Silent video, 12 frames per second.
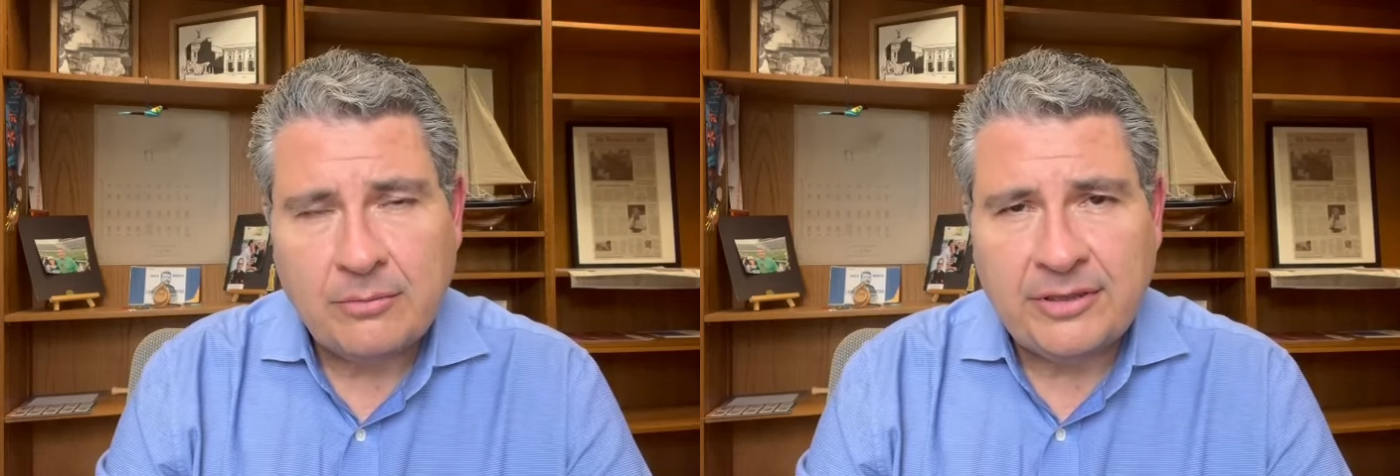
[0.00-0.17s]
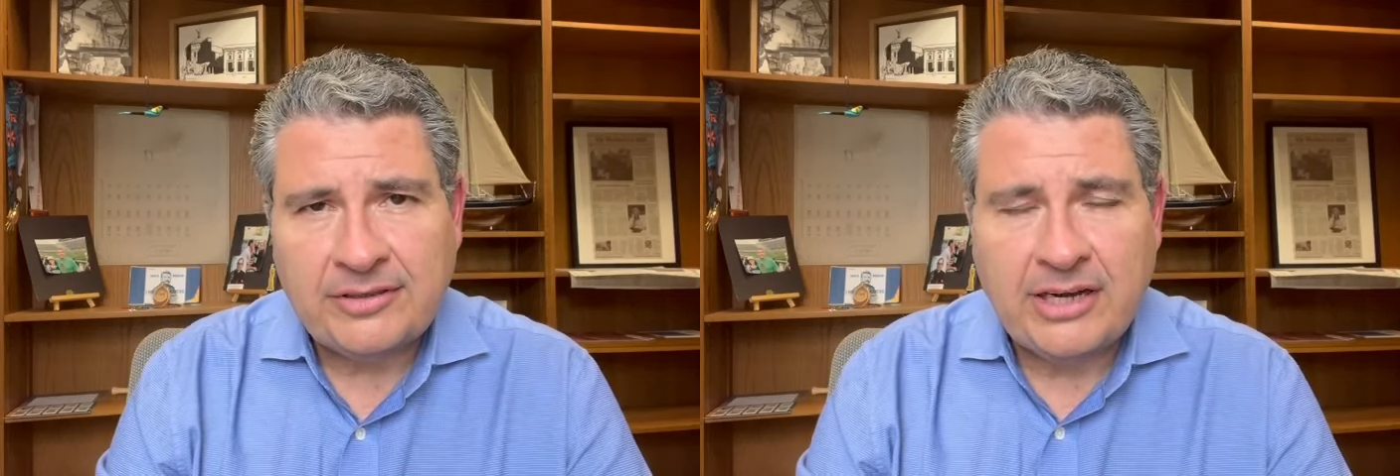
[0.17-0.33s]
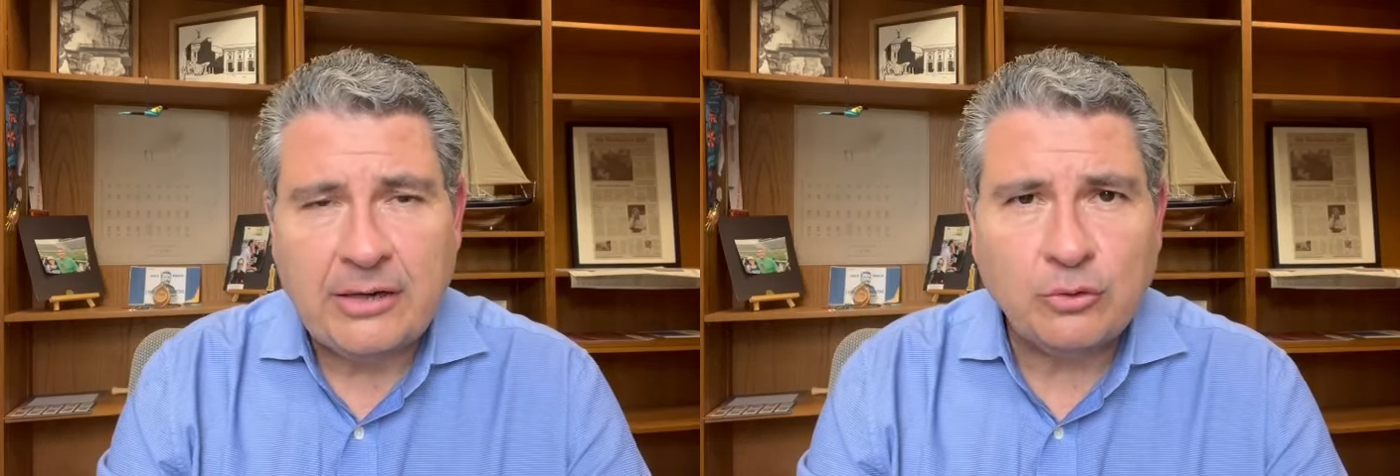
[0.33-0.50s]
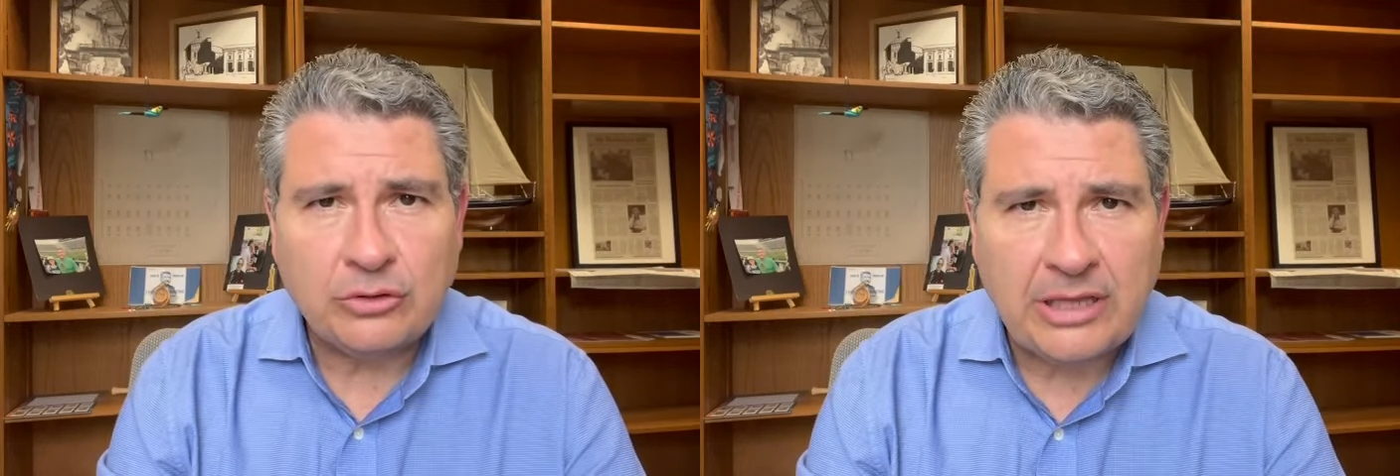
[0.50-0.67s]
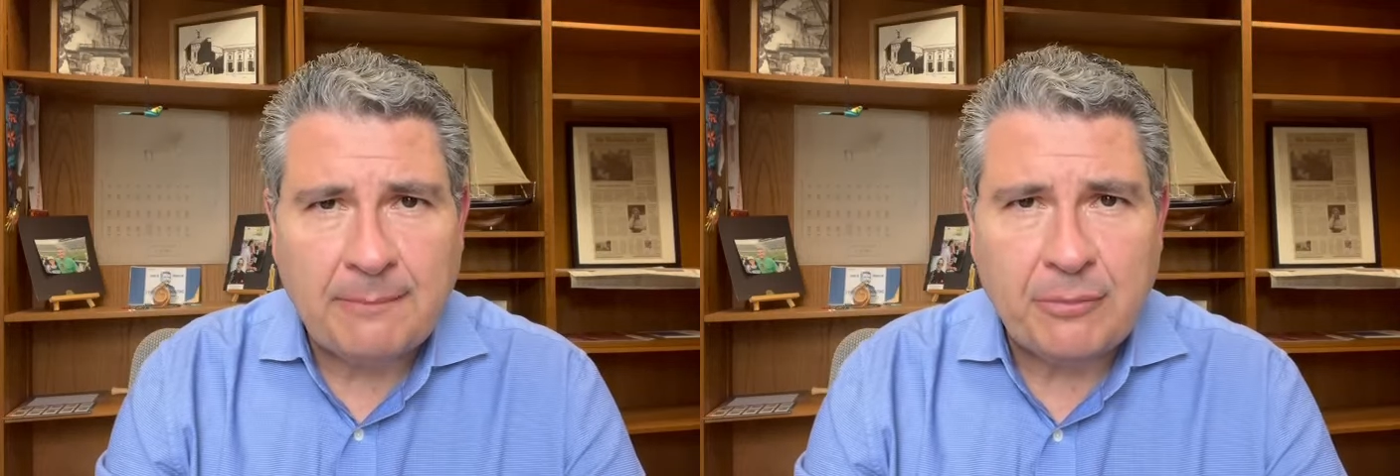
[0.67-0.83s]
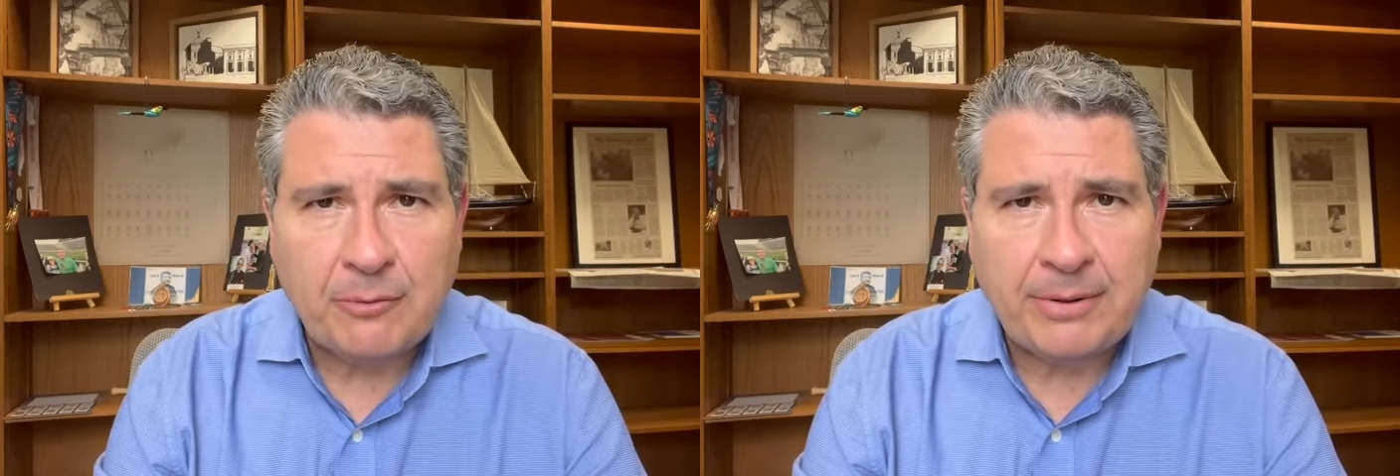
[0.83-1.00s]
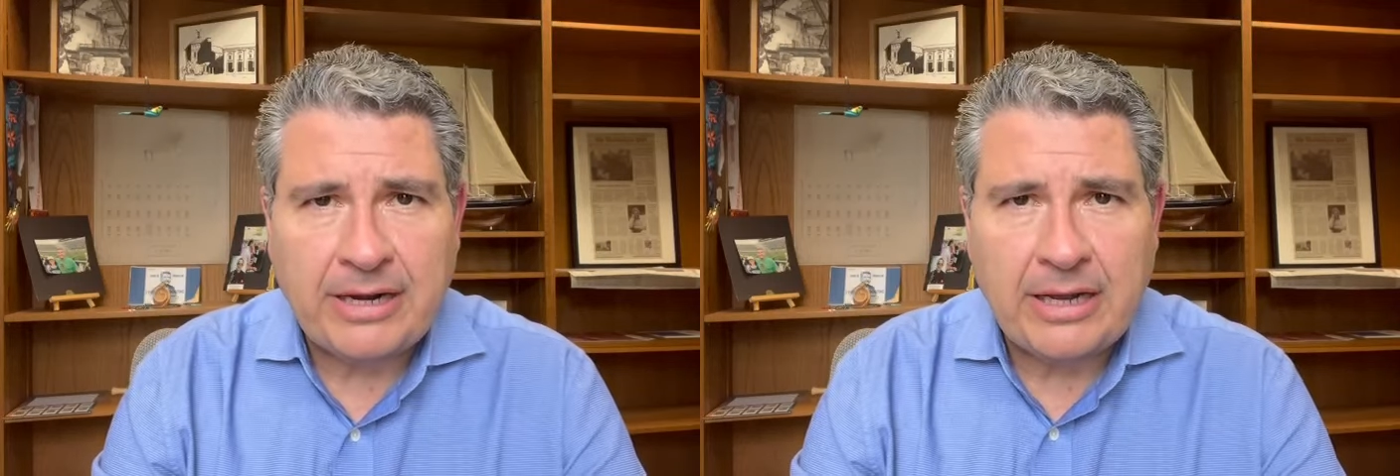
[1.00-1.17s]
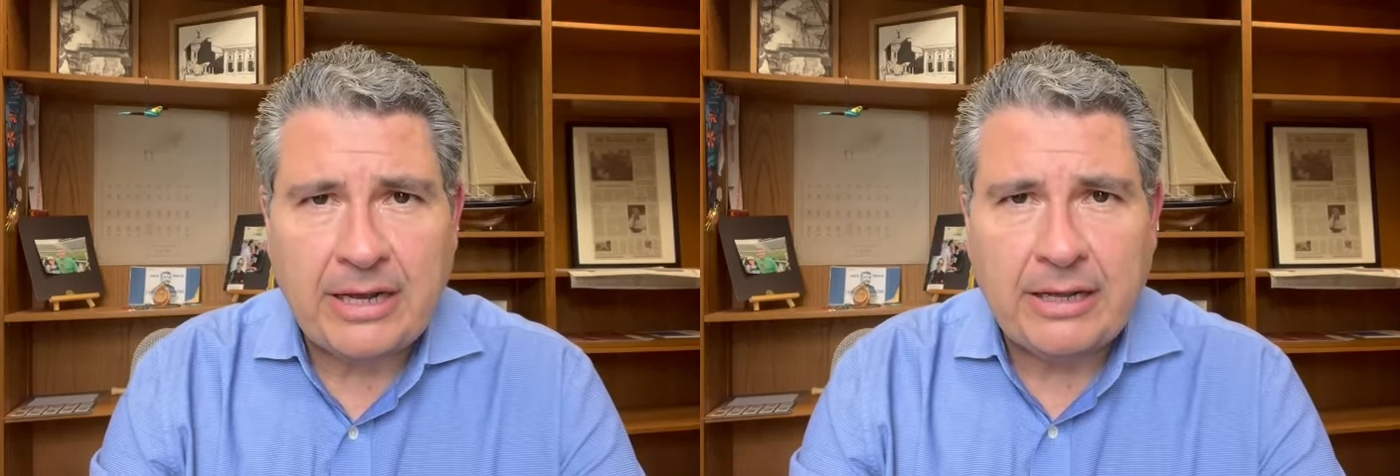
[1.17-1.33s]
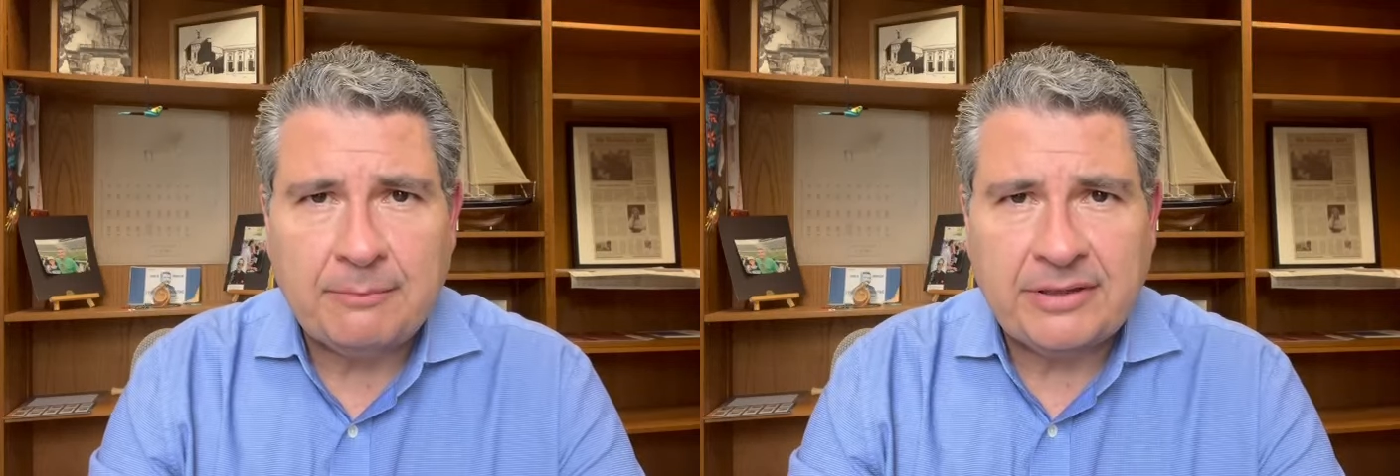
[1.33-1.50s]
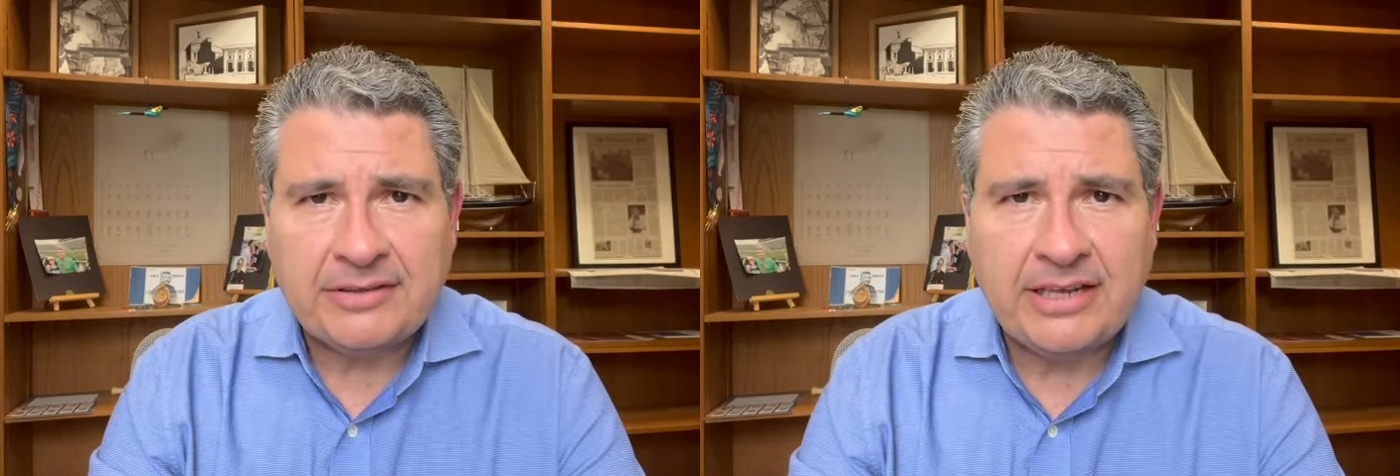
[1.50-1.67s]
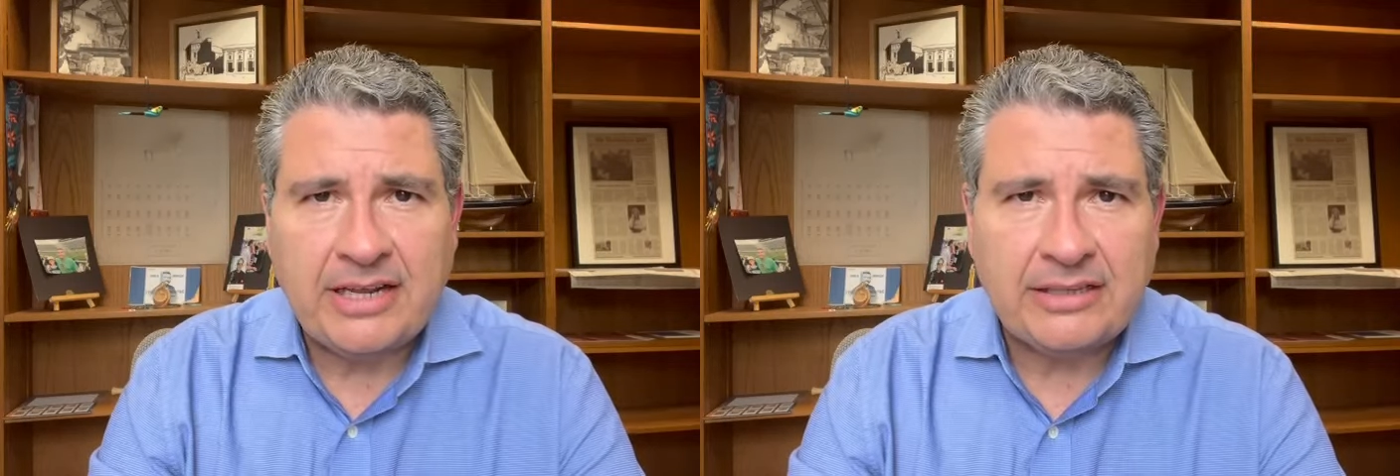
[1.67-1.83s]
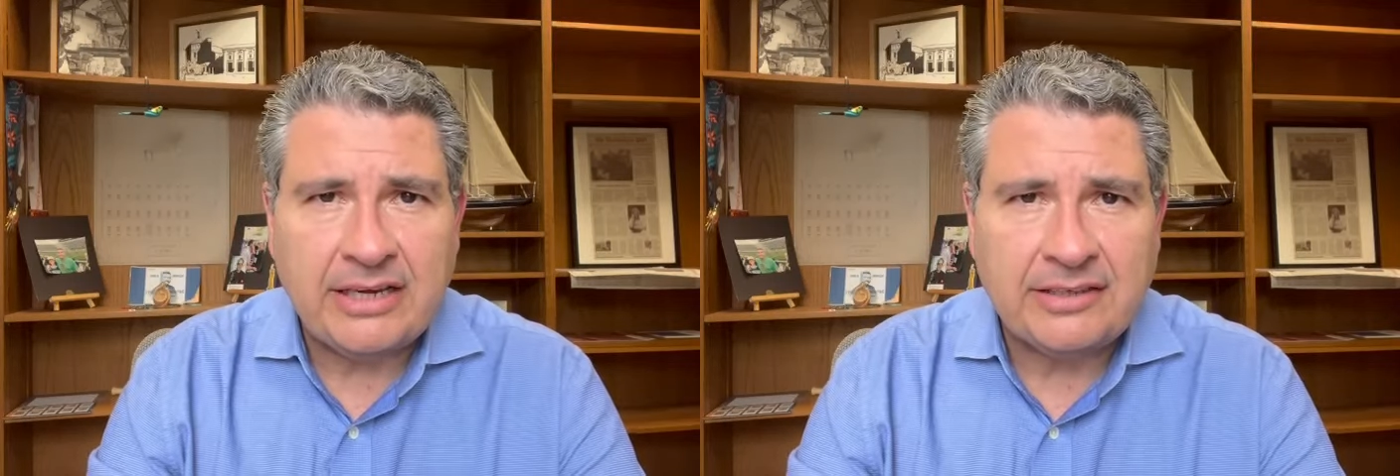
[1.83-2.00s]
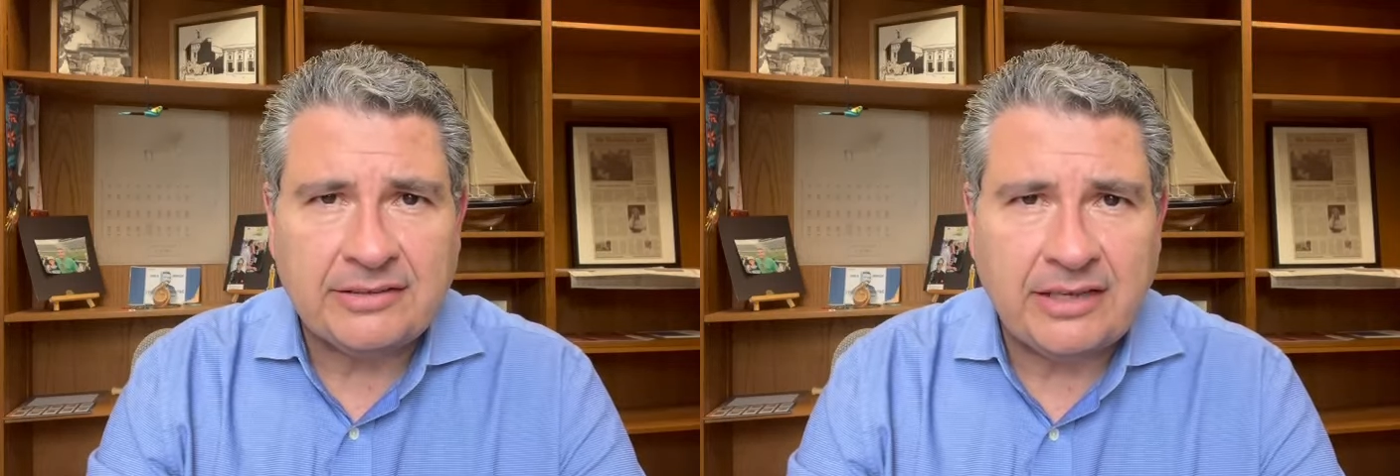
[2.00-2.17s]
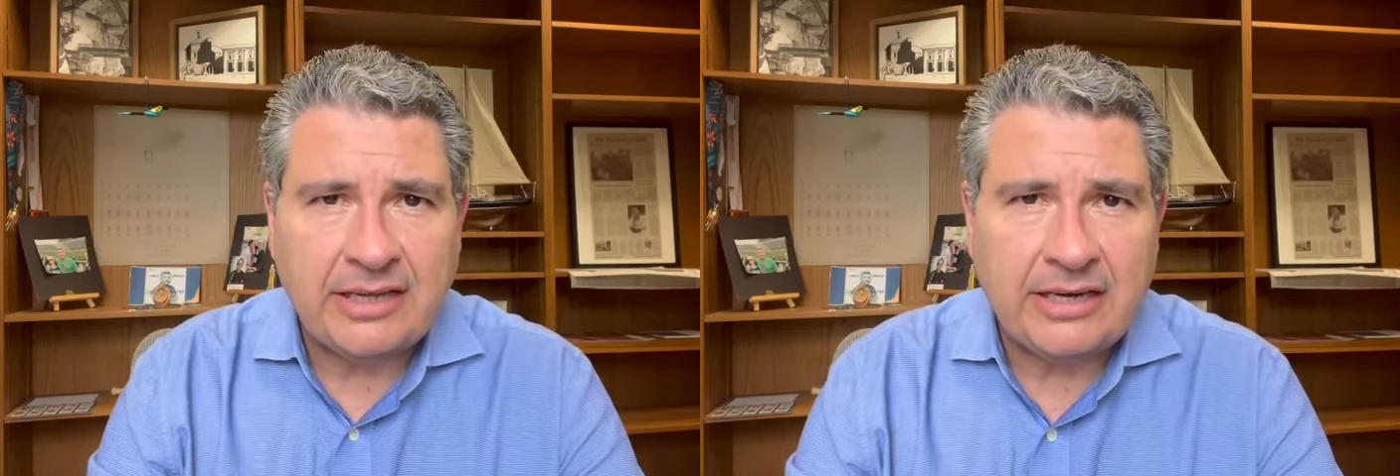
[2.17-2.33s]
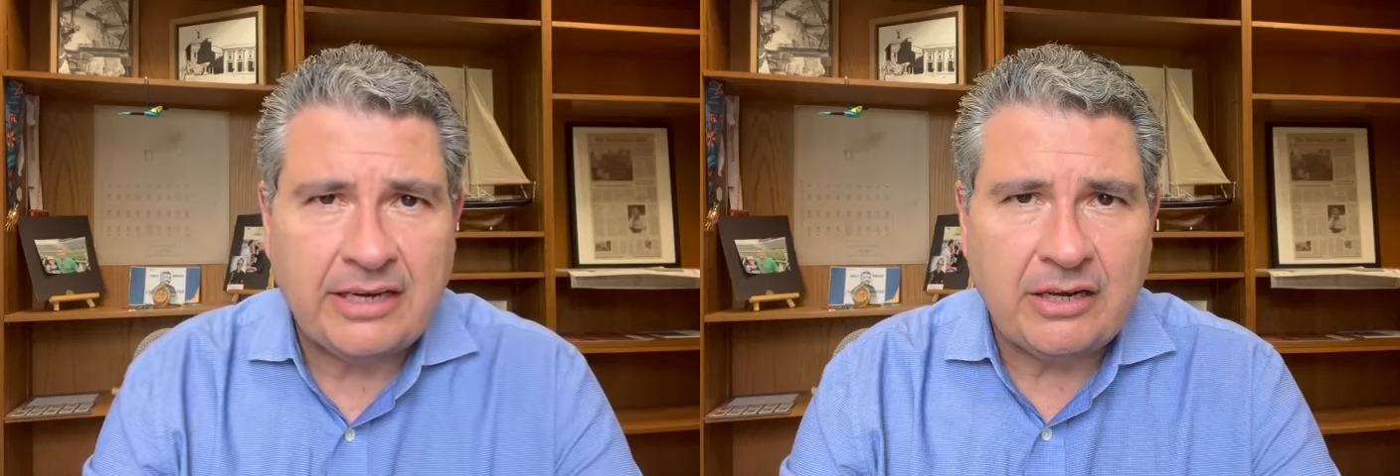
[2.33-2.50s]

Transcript: Pasará algún tiempo para empezar a analizar